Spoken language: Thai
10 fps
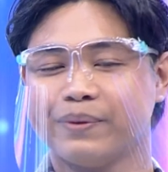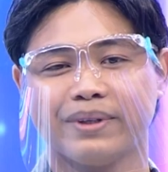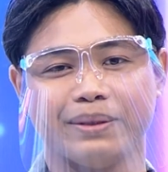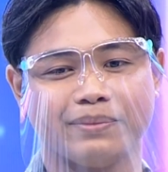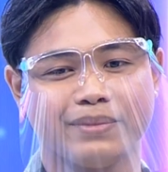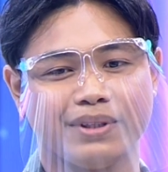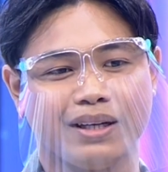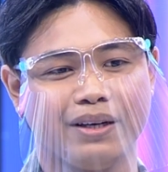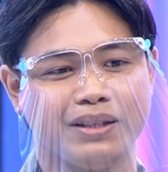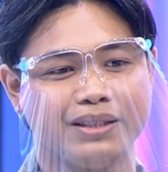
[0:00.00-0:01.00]
งลูกครับ
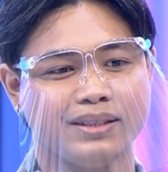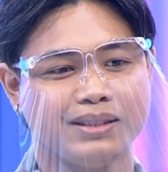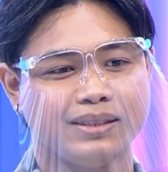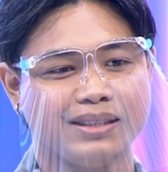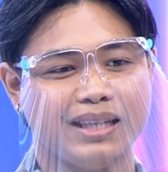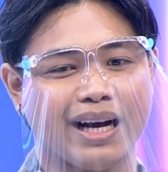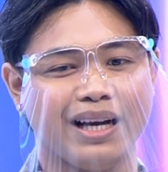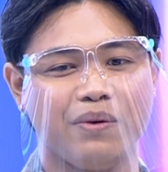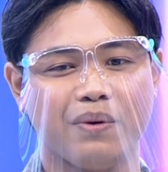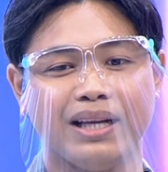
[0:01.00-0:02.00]
ก็อยา
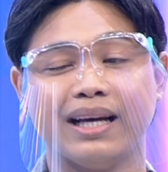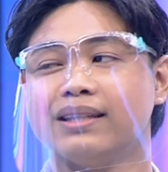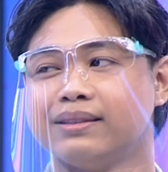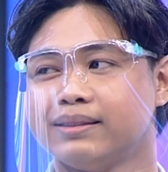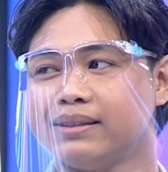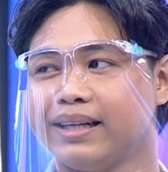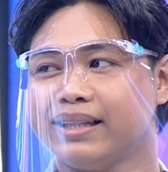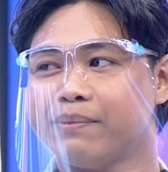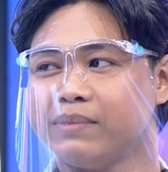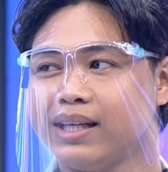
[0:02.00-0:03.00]
กให้ลูกเรียน
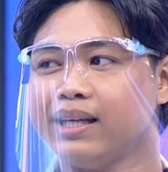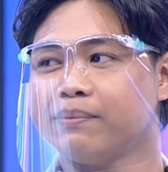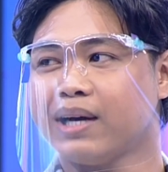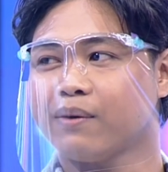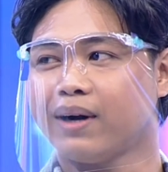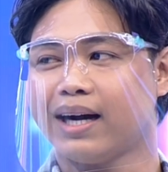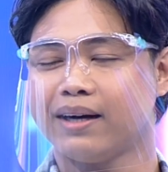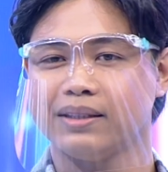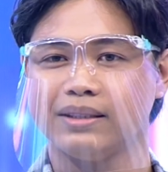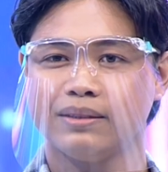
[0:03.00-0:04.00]
ให้เต็มที่มากกว่า
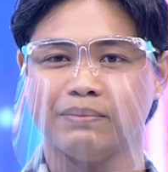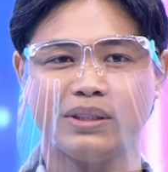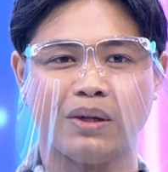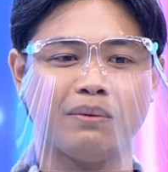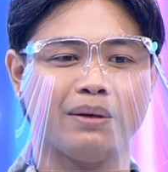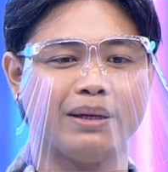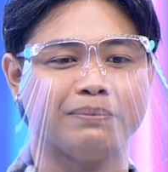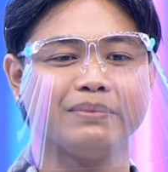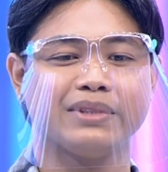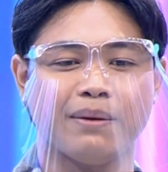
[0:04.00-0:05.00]
ไม่ต้องมา
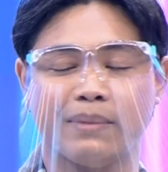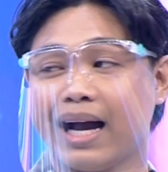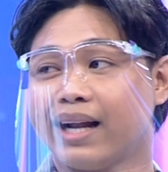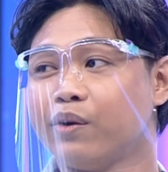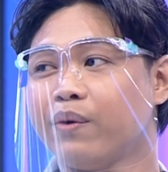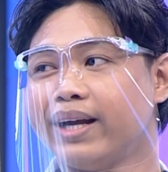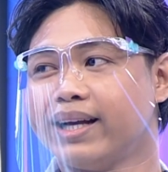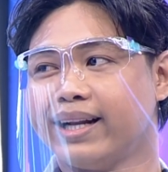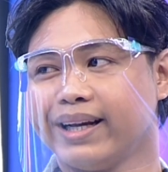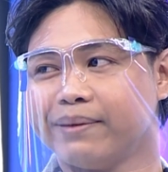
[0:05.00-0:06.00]
แบบทำงานด้วย
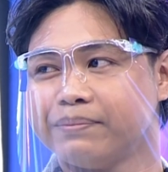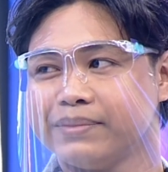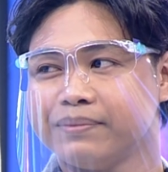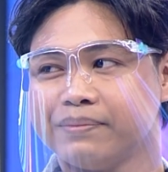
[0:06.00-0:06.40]
อะไรเงี้ยครับ